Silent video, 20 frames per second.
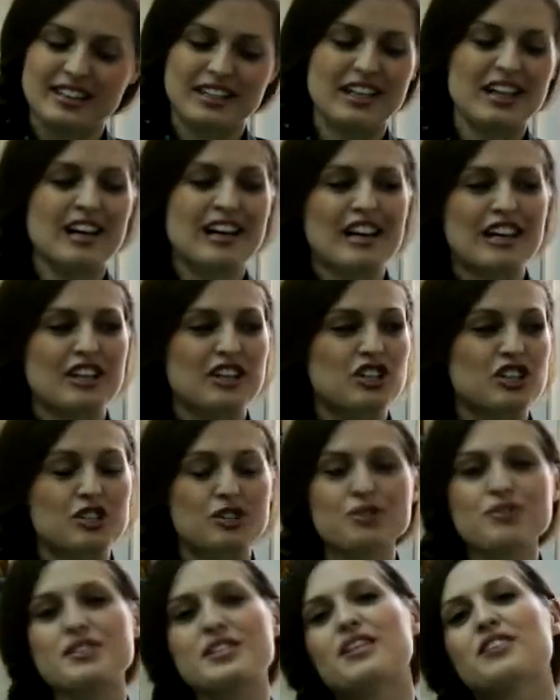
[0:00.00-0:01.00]
Я
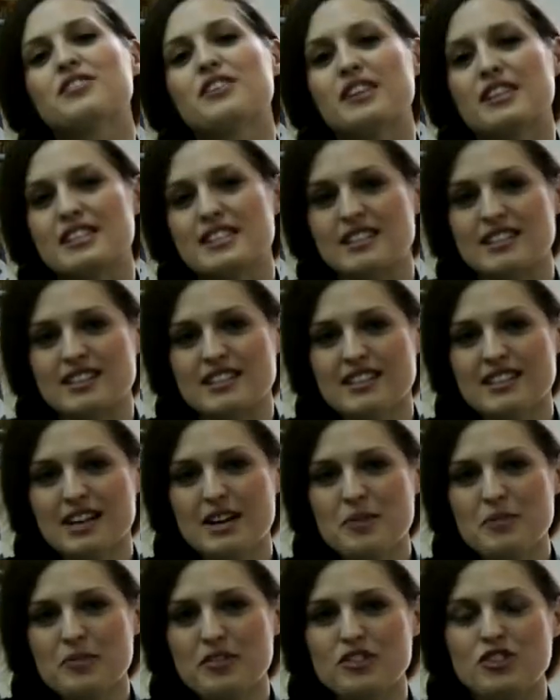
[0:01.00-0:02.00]
лечу в
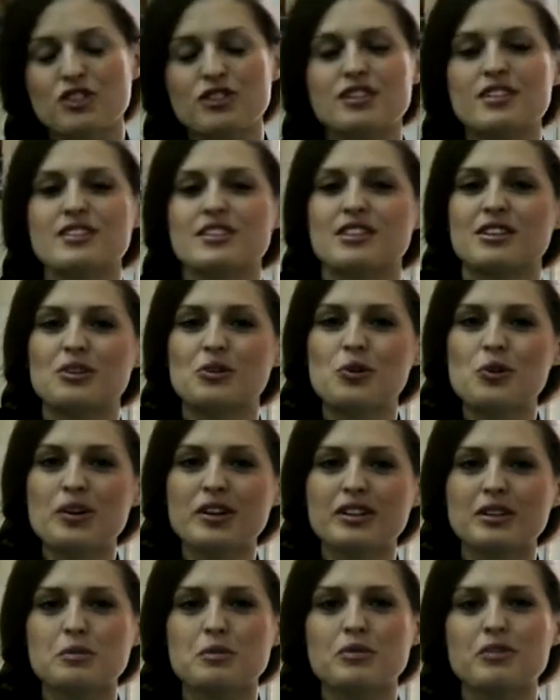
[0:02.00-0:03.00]
Сан-Франциско, в чудесный
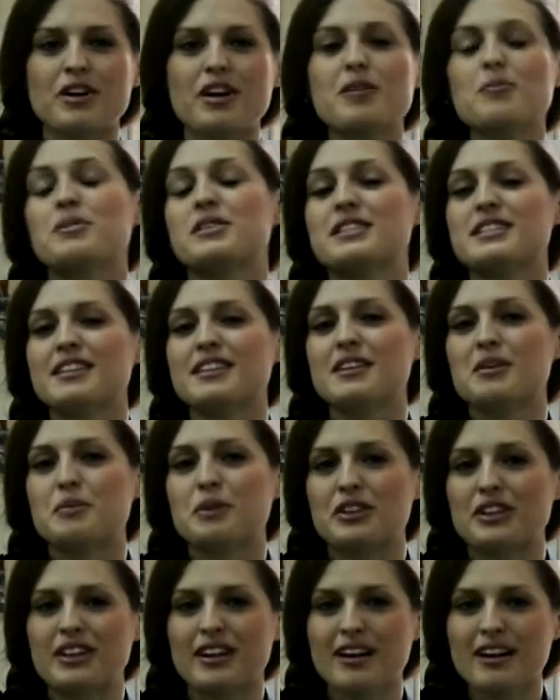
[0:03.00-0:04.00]
город, омываемый Тихим
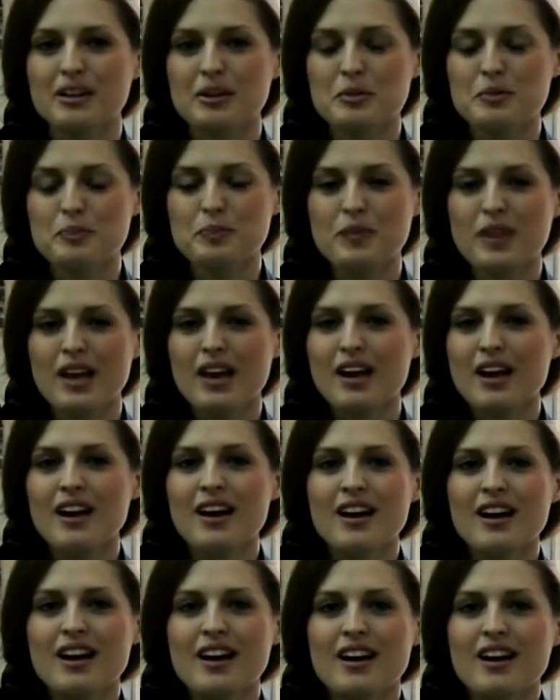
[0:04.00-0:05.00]
океаном.
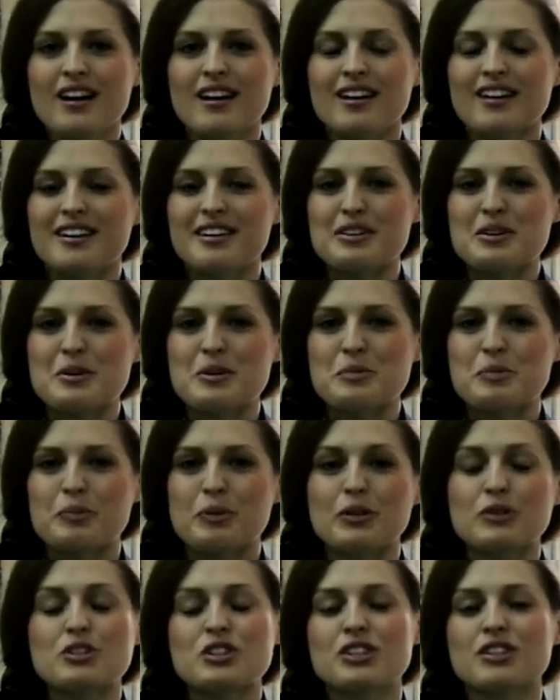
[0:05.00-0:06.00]
Э,
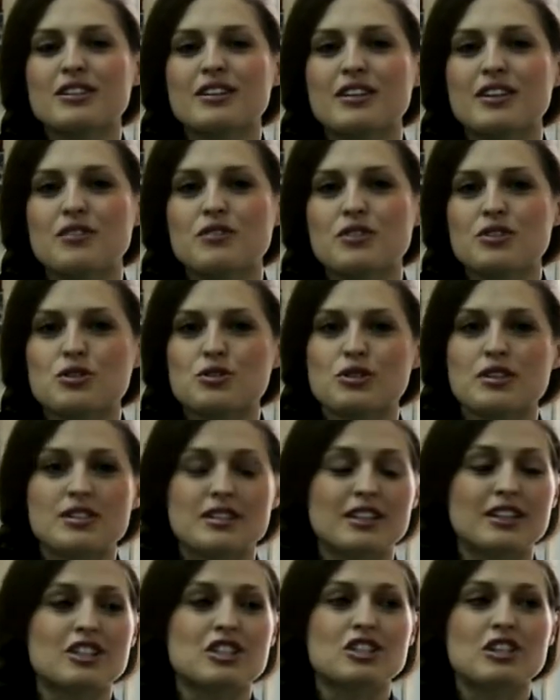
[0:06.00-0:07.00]
получила я визу
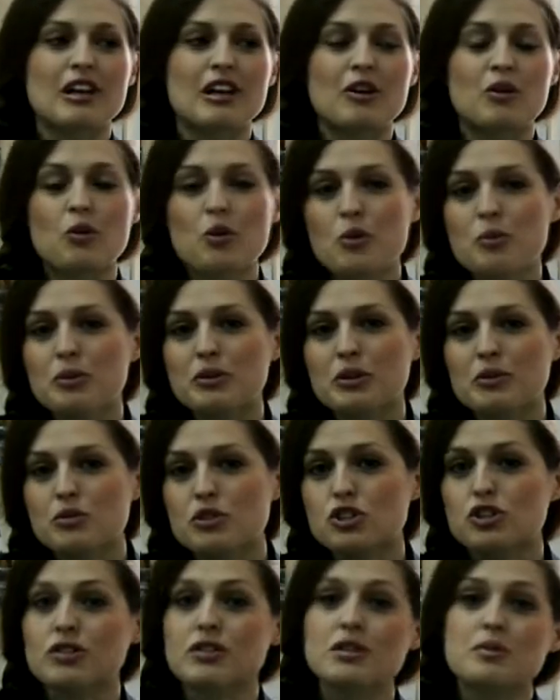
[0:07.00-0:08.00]
достаточно легко, потому
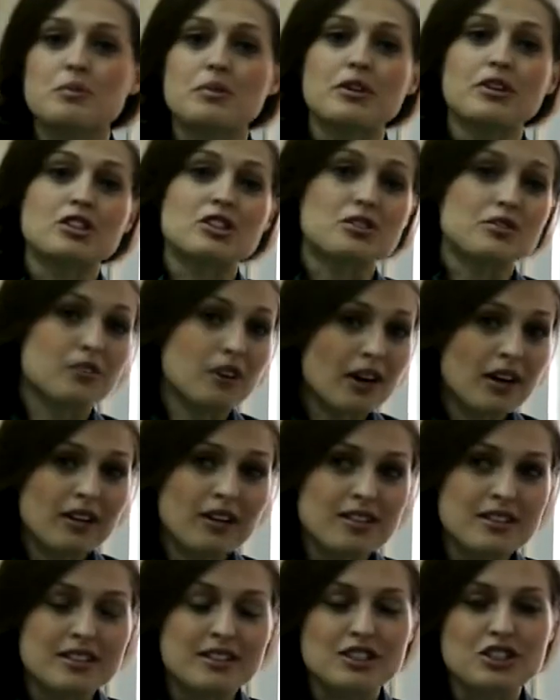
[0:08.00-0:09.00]
что не переживала,
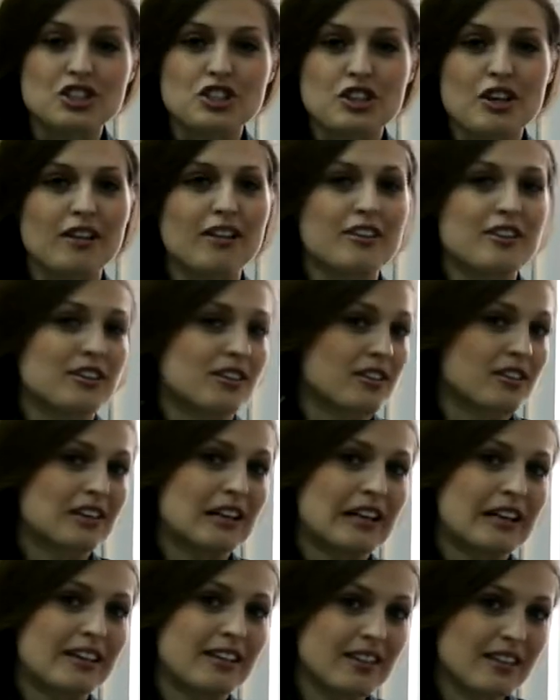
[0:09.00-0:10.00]
не сочиняла никаких
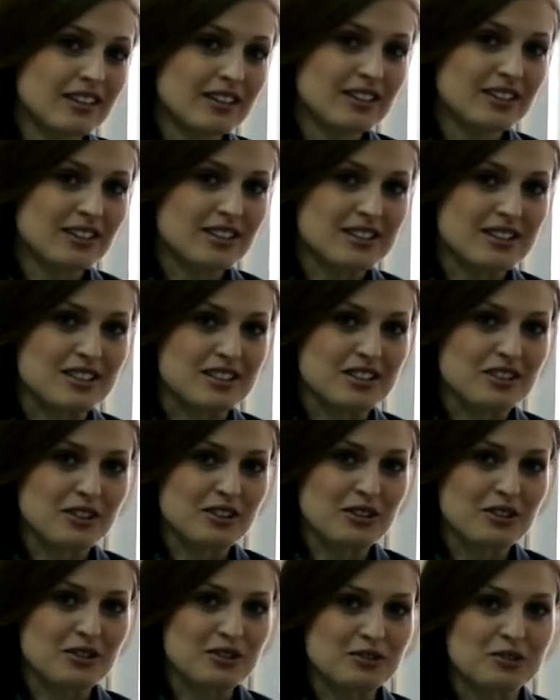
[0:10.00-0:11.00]
легенд, а
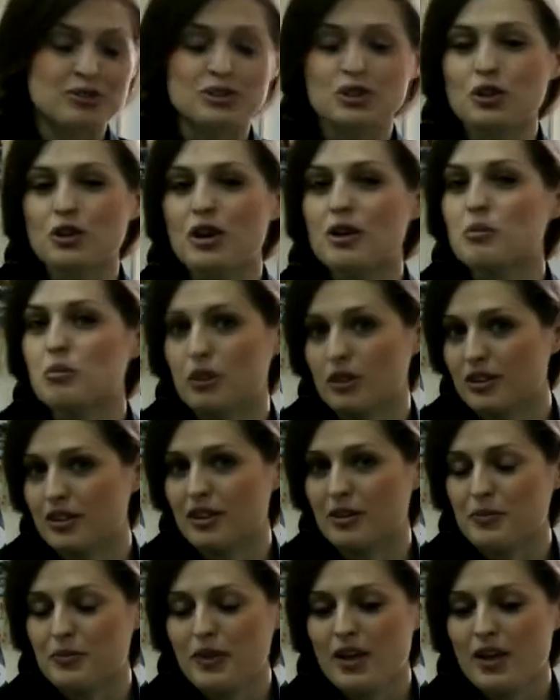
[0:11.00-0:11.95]
сказала все как было.